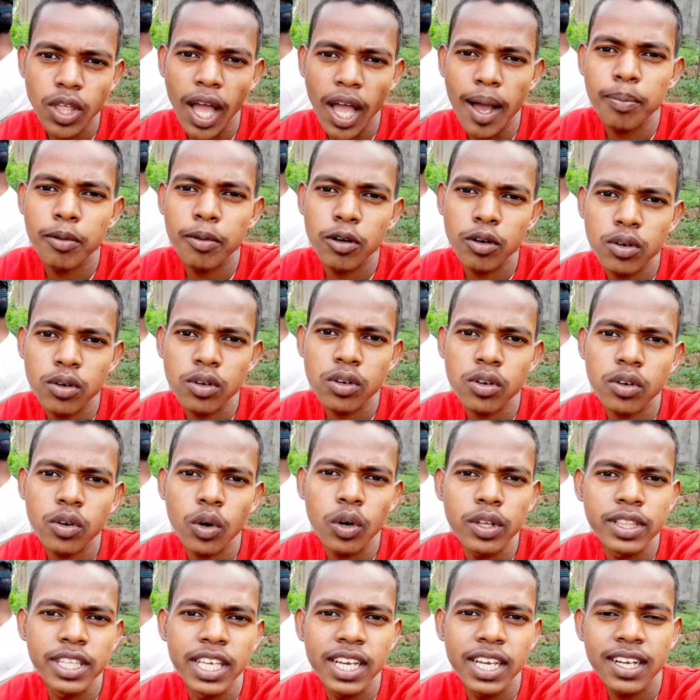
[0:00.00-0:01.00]
आप लोगों को
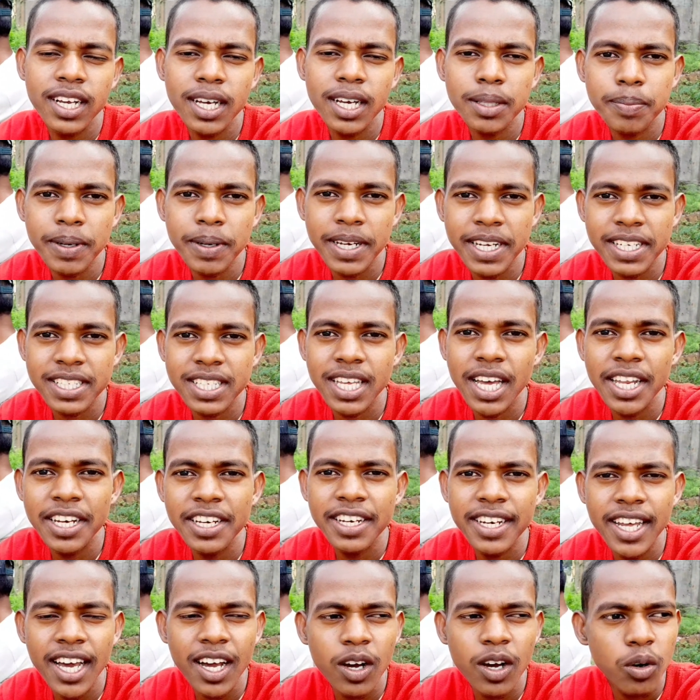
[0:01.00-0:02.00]
कोई दिक्कत परेशानी
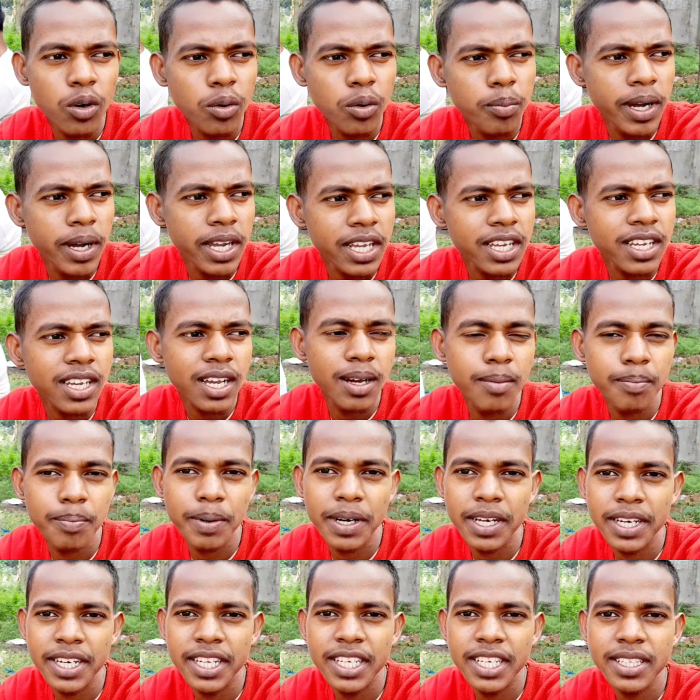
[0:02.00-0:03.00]
ना हो बाकी
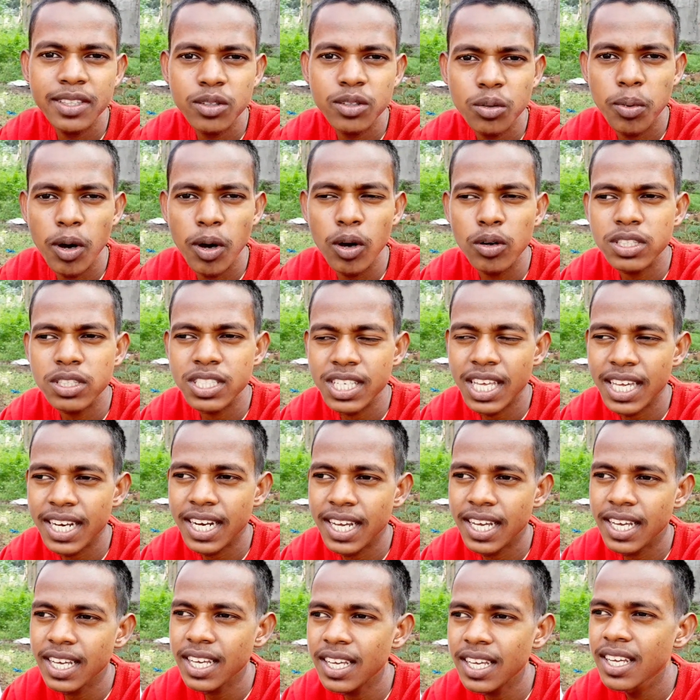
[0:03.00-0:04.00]
कंपनी तो बहुत सारा
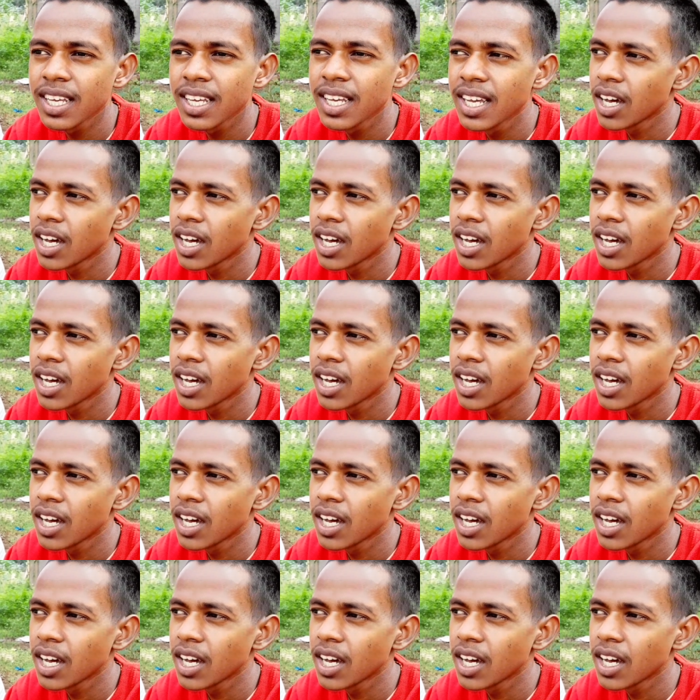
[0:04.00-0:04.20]
है